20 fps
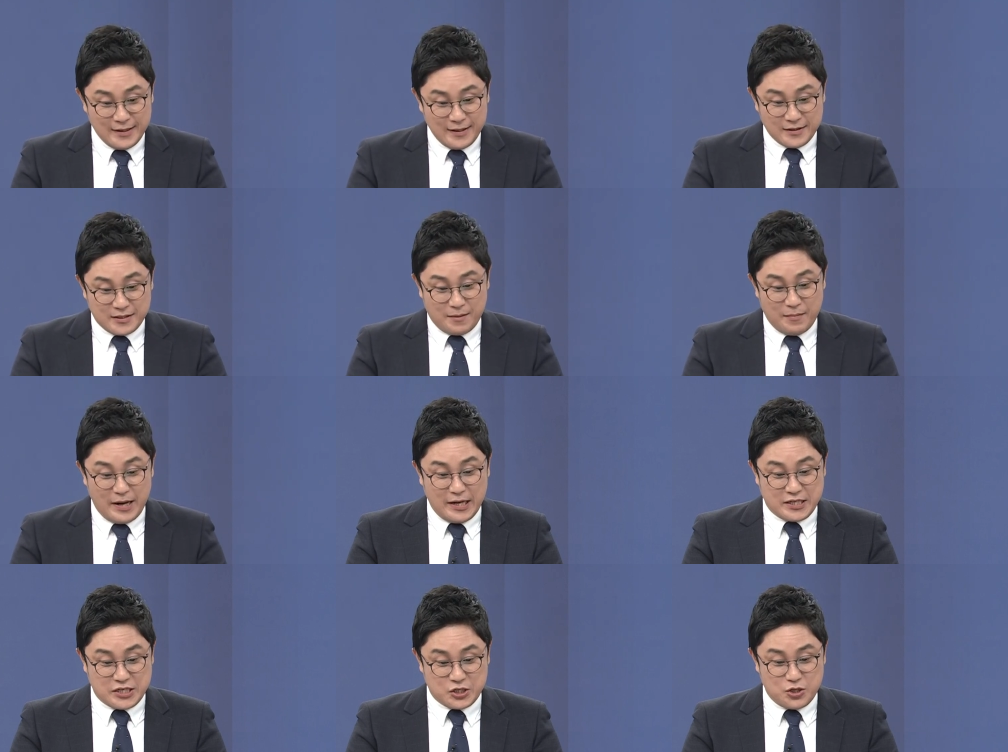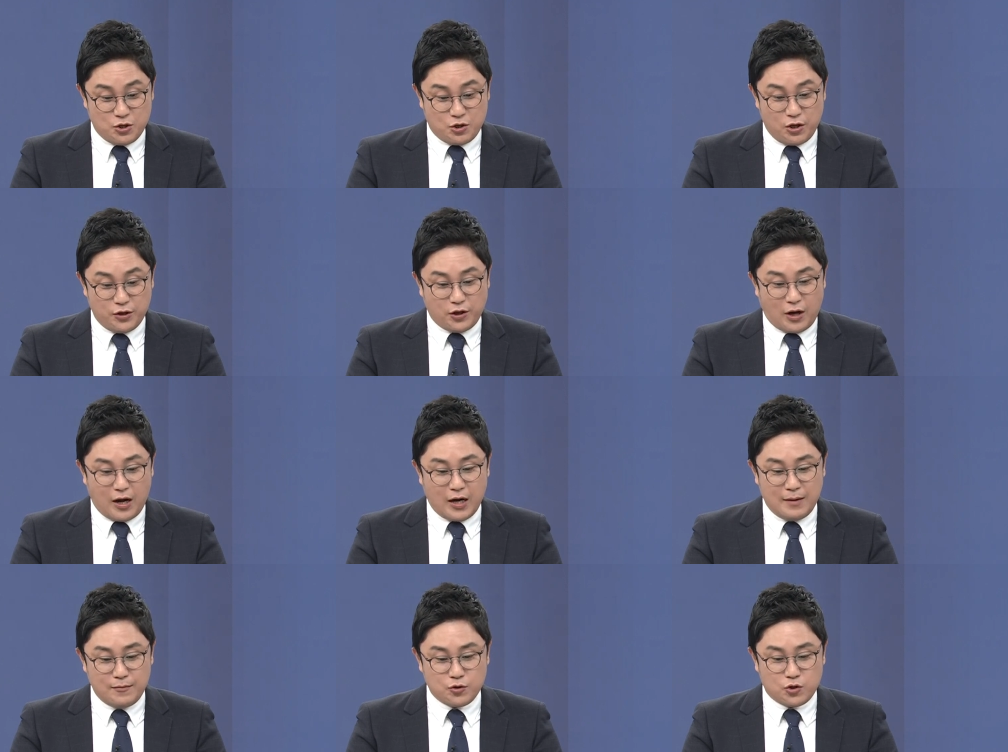자, 메리츠증권
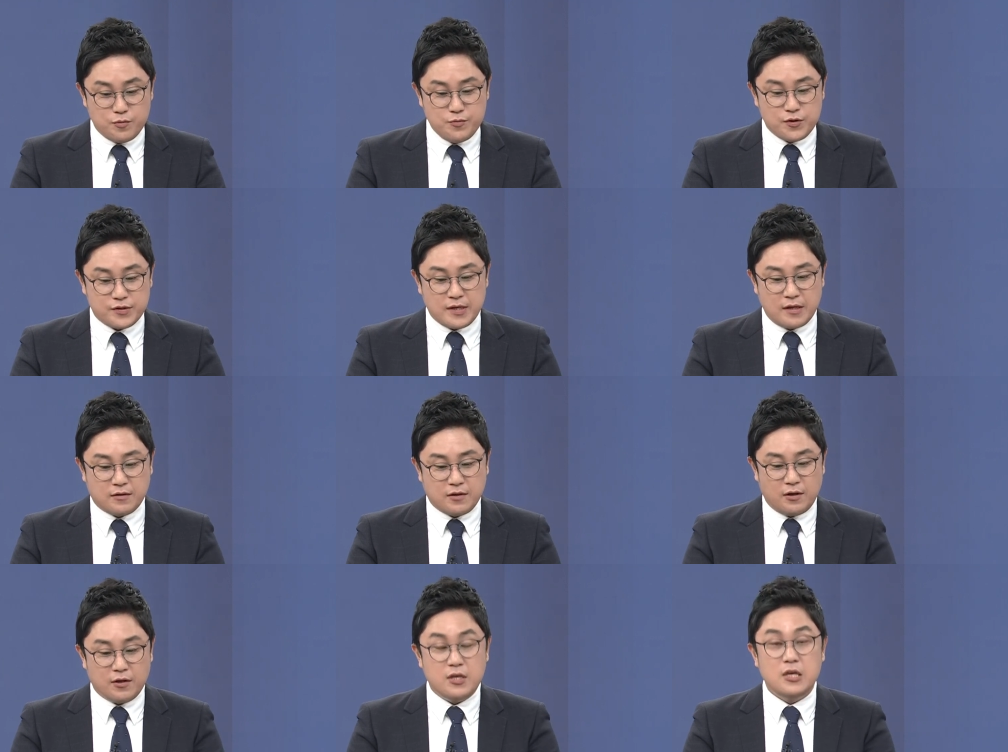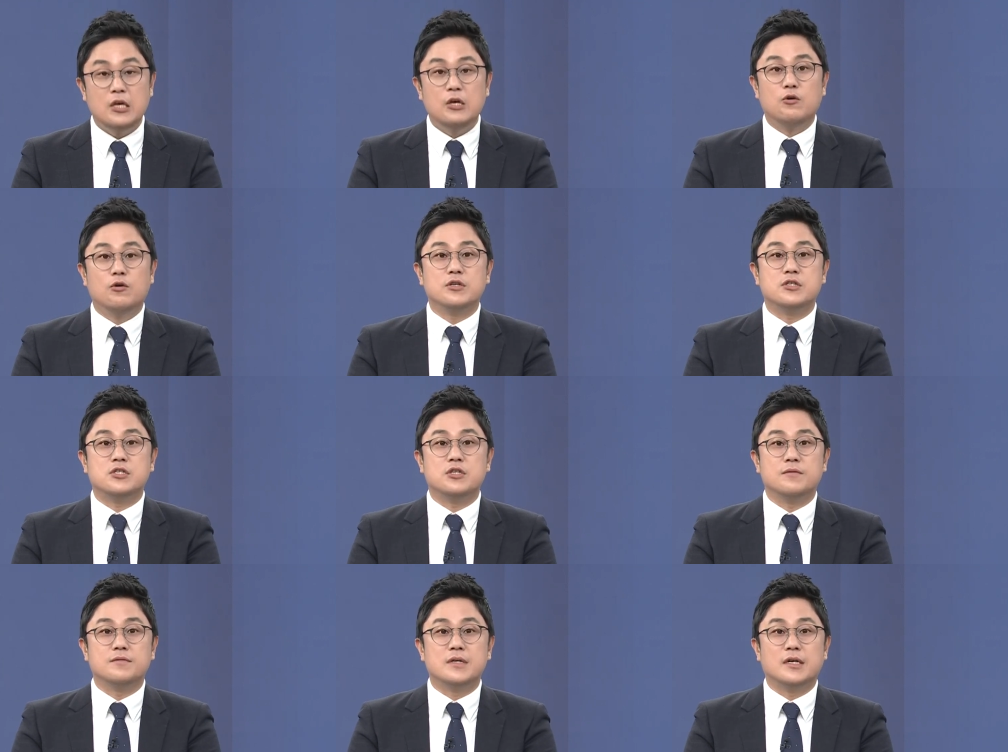강화문 금융센터 이희권
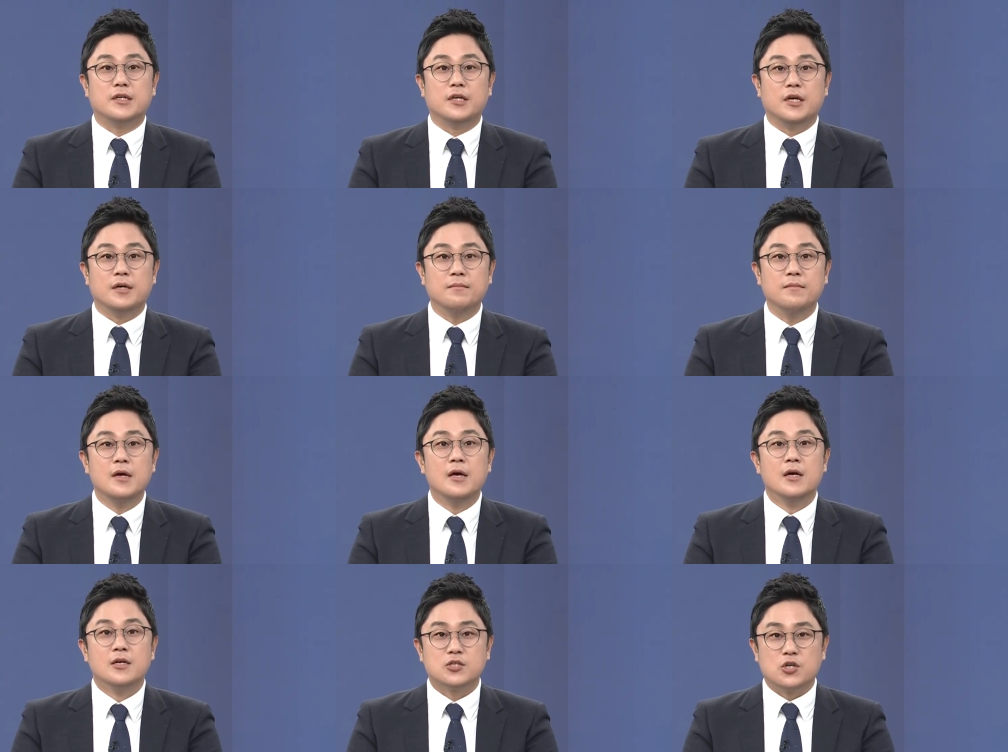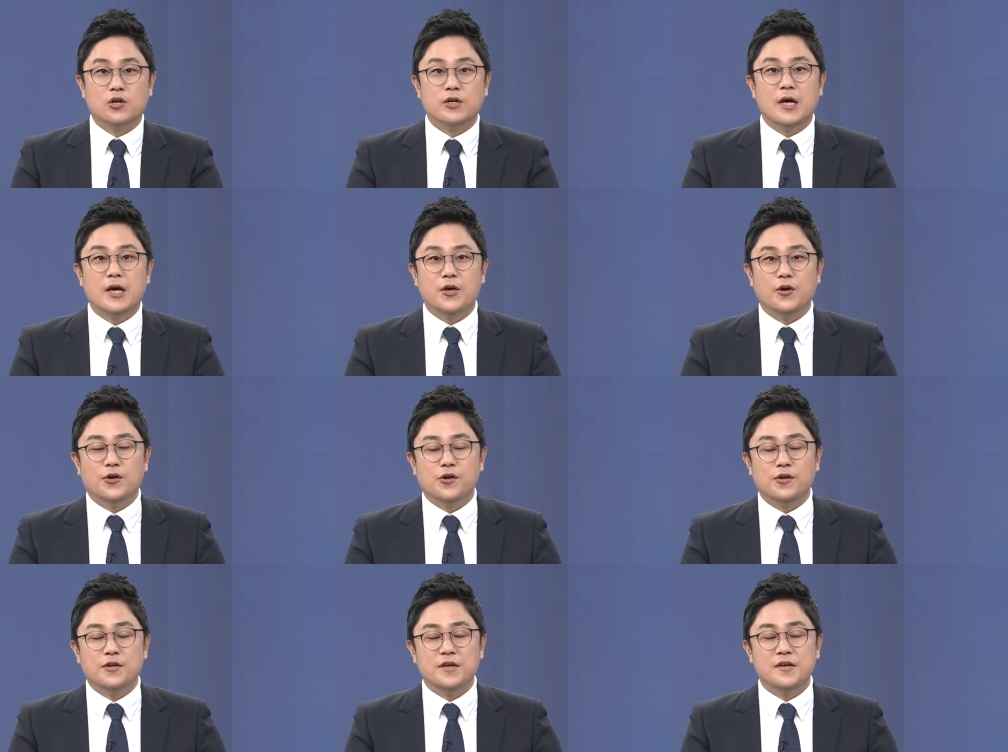지원장님 전화
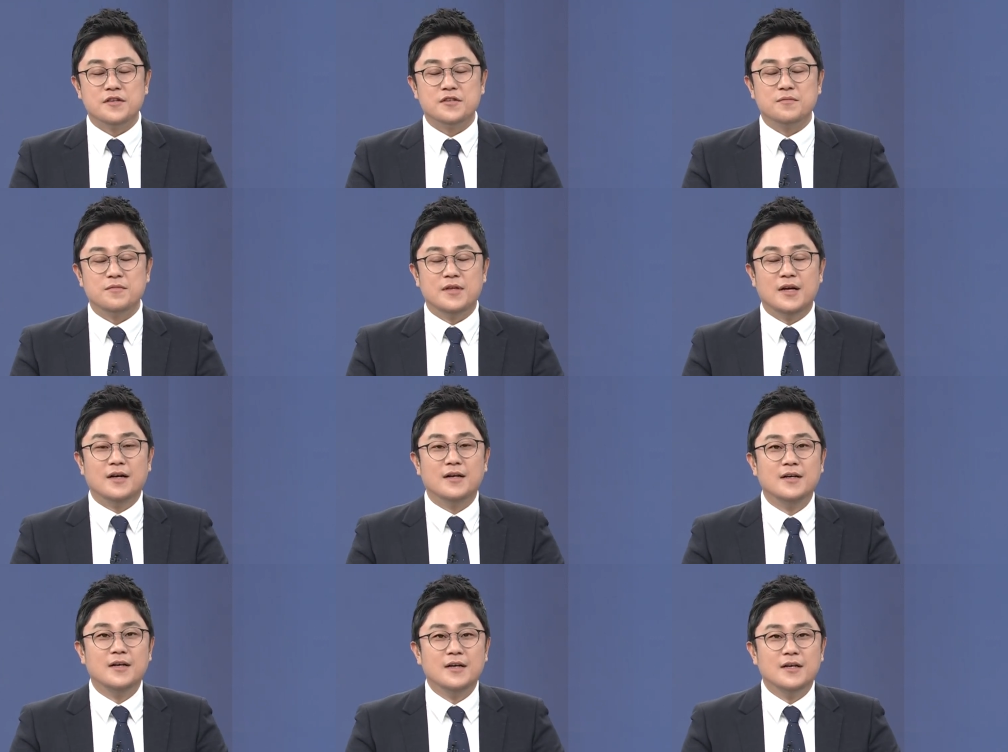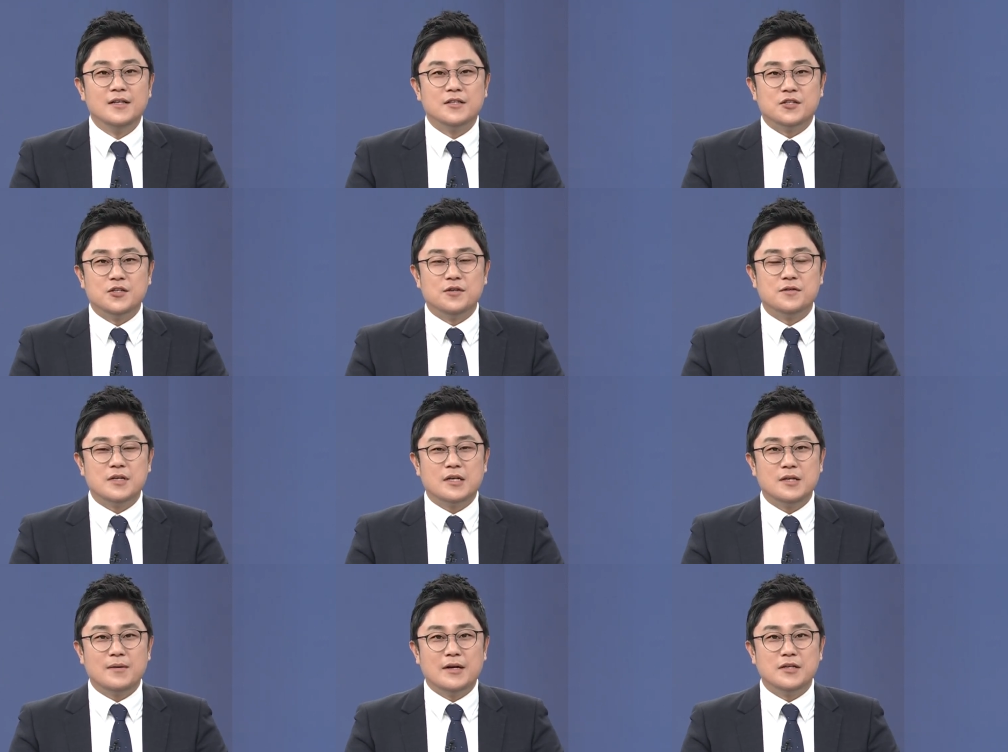연결돼 있습니다.
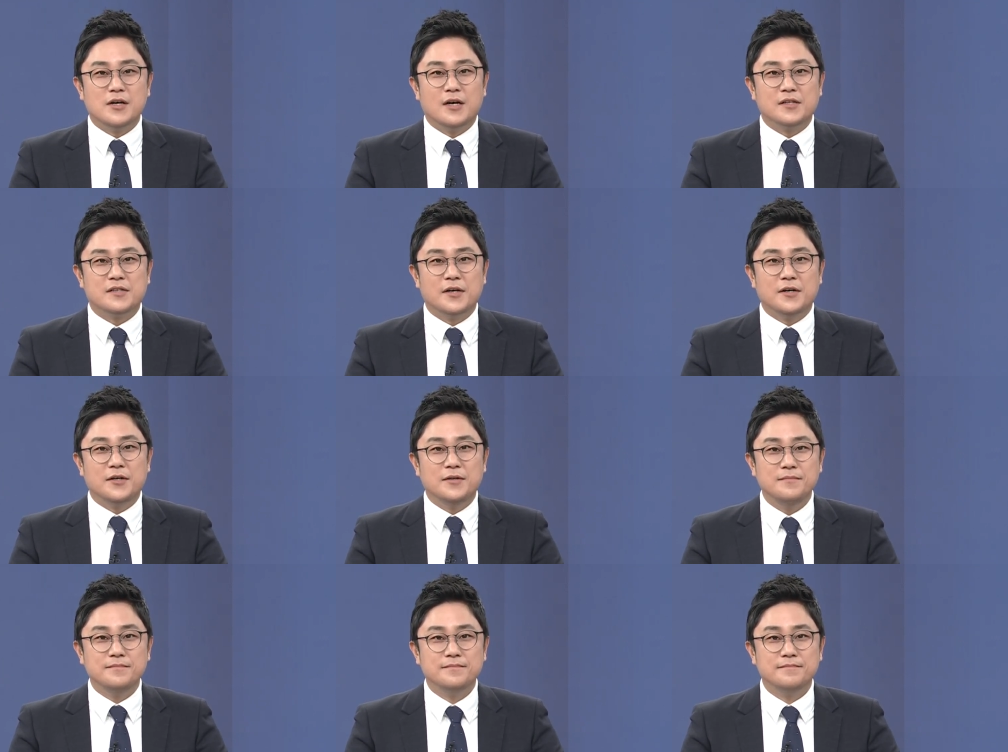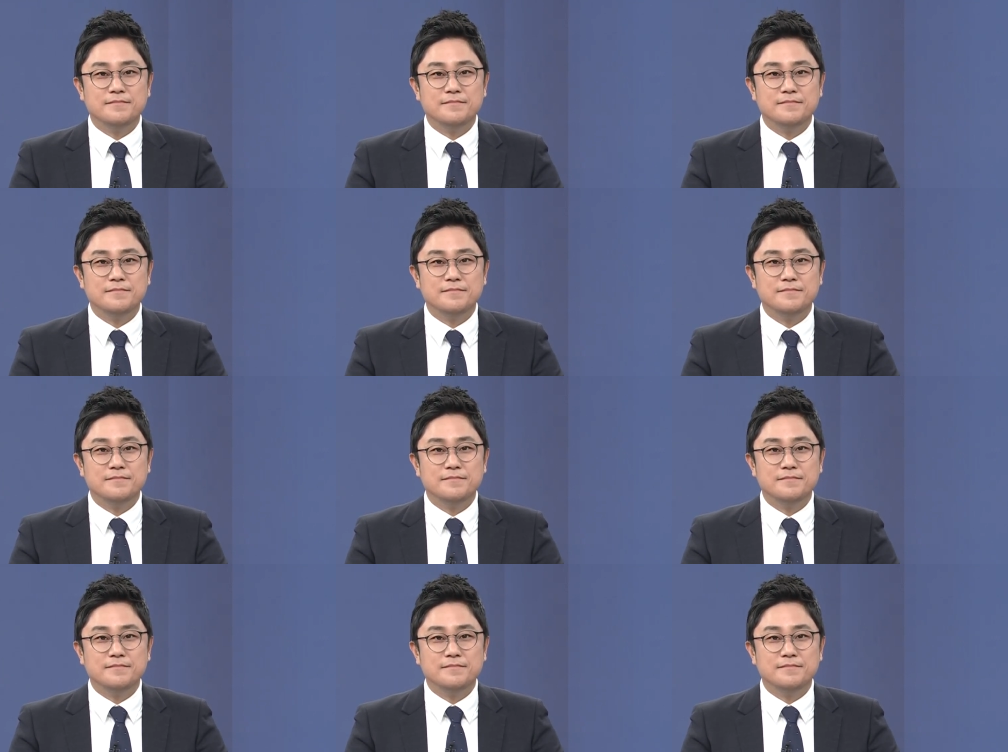지원장님 안녕하세요.